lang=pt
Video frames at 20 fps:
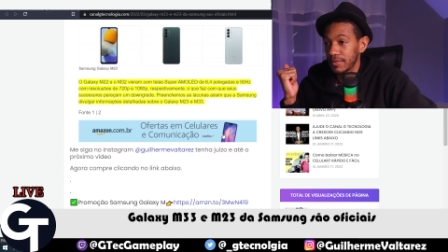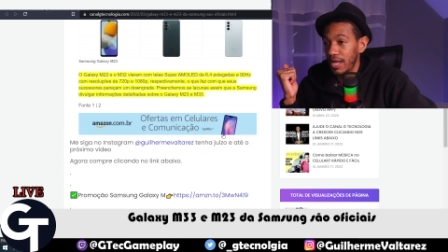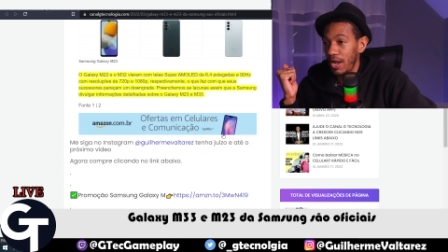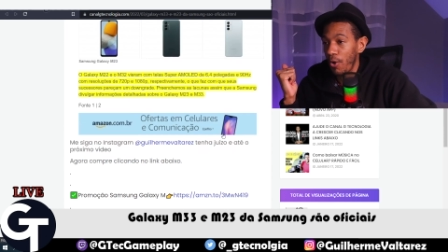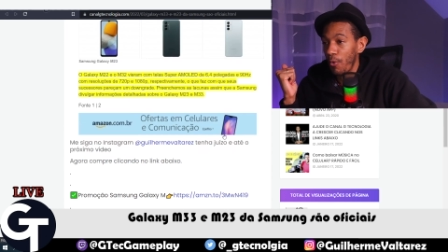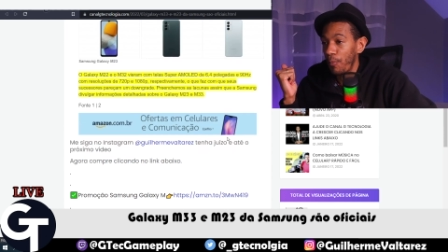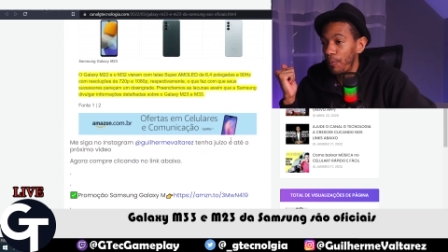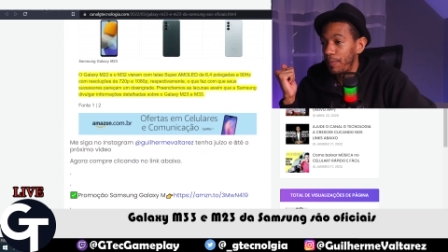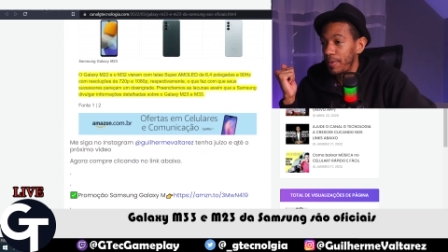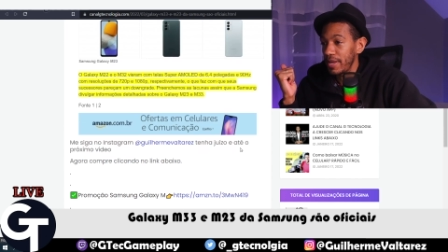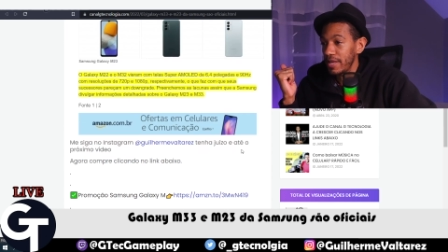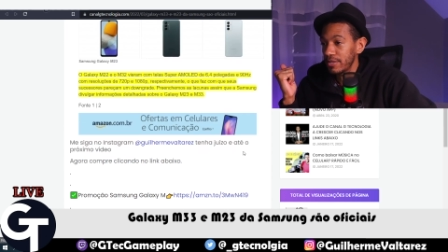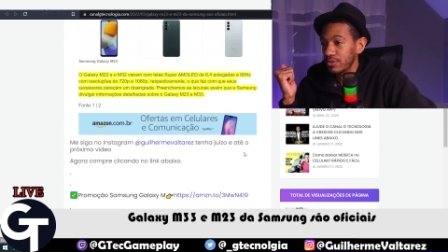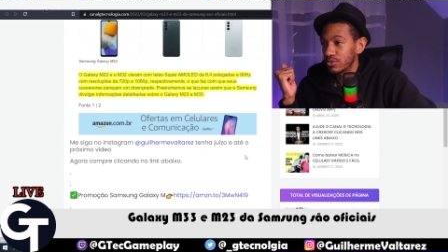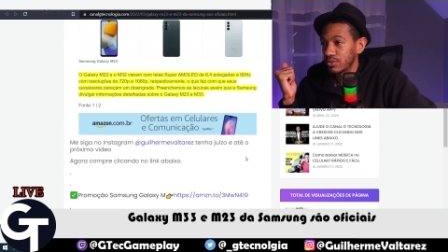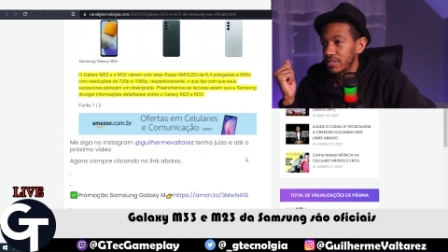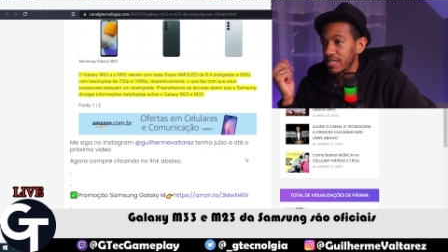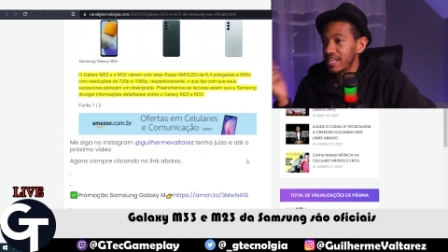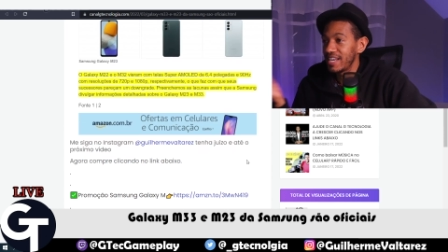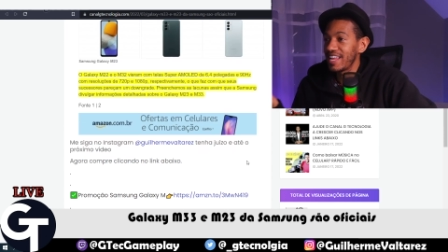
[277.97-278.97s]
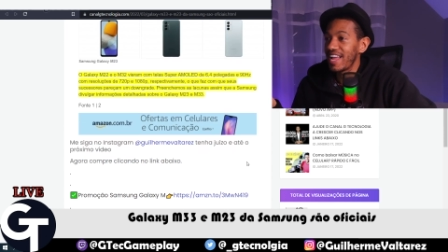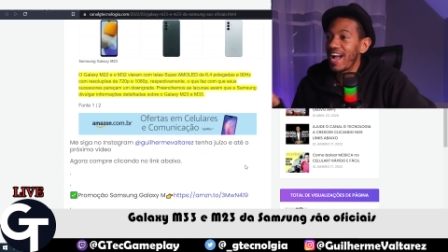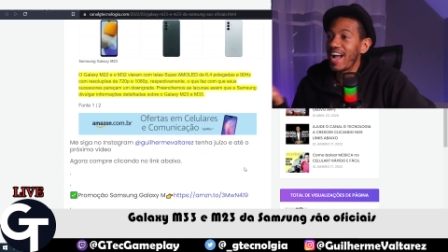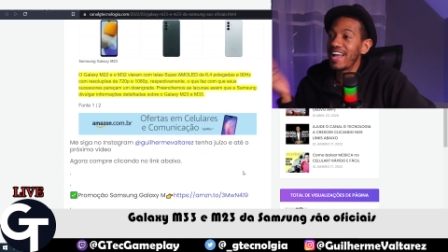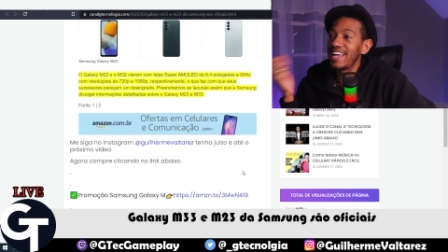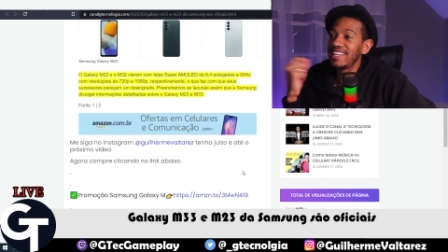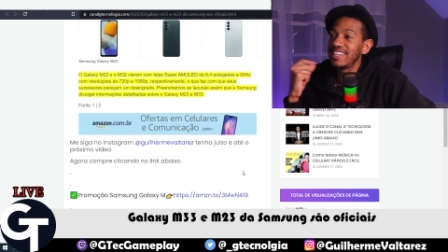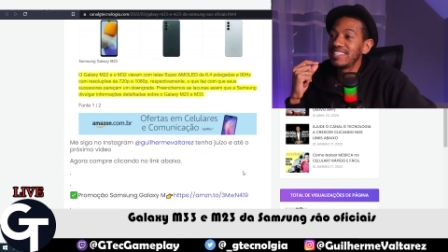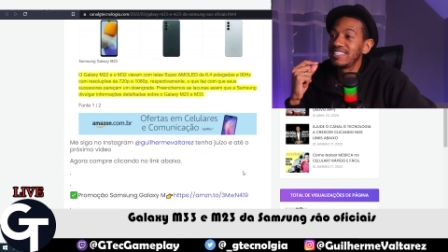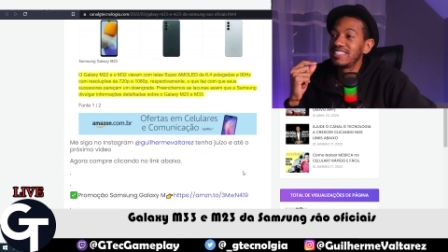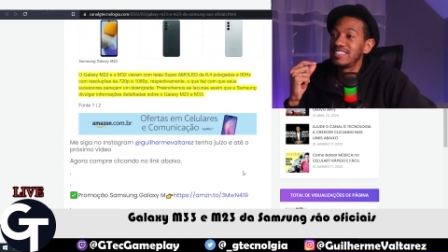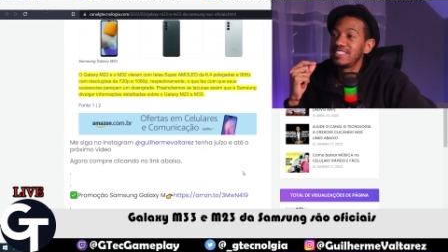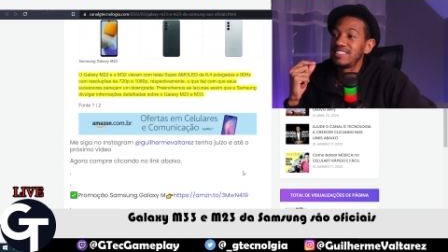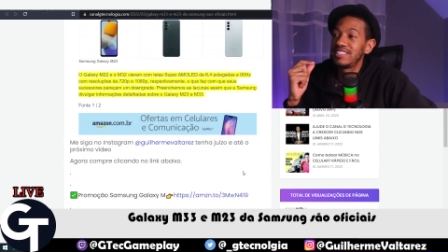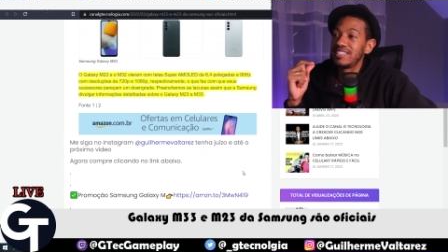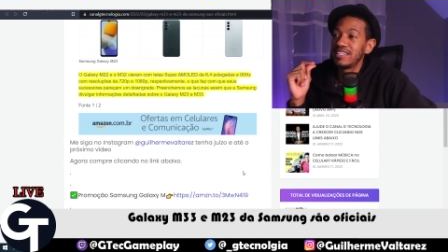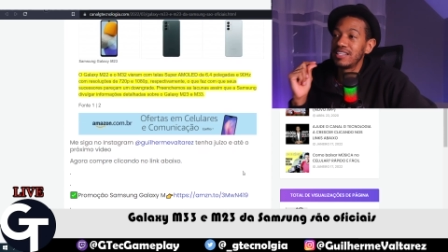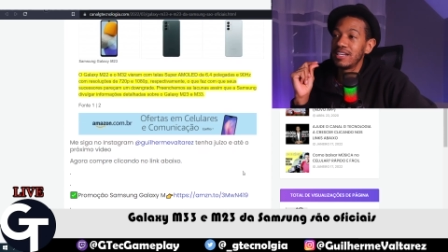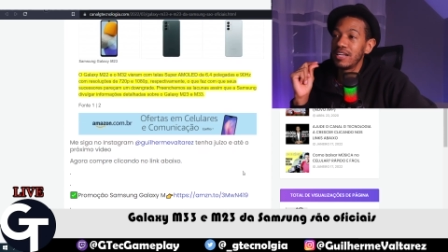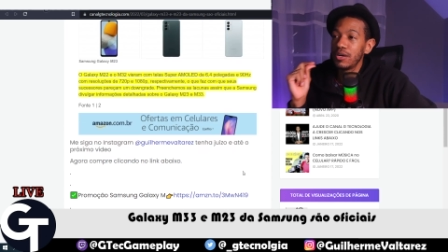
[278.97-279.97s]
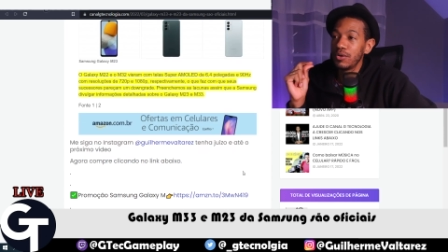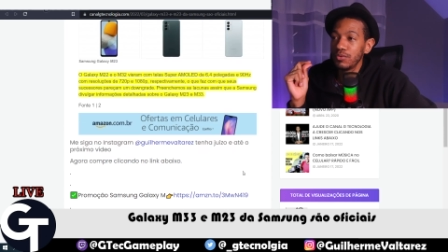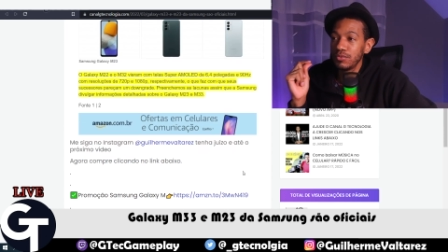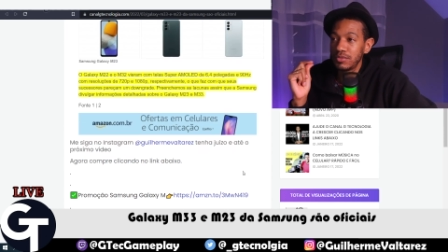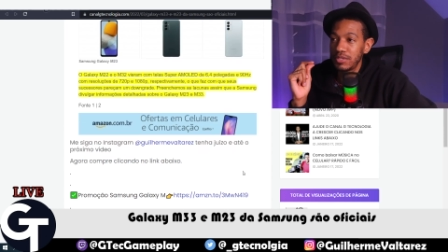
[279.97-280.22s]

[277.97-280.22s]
ao preço dele, ainda a gente não